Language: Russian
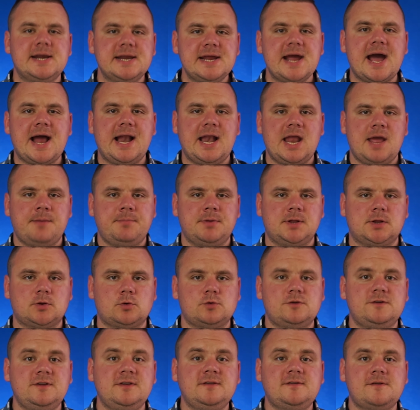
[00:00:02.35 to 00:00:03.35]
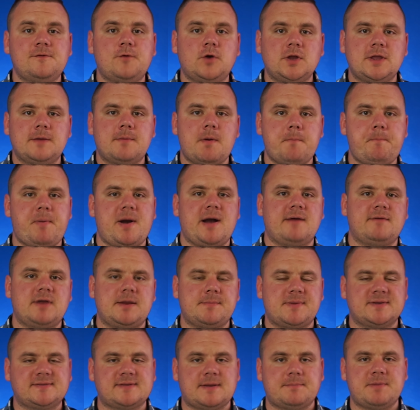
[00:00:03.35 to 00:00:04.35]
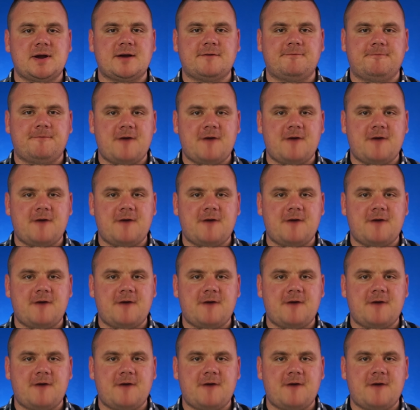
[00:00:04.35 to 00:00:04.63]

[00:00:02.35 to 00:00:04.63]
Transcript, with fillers: «Реальная Беларусь» и сегодня мы поговорим о самых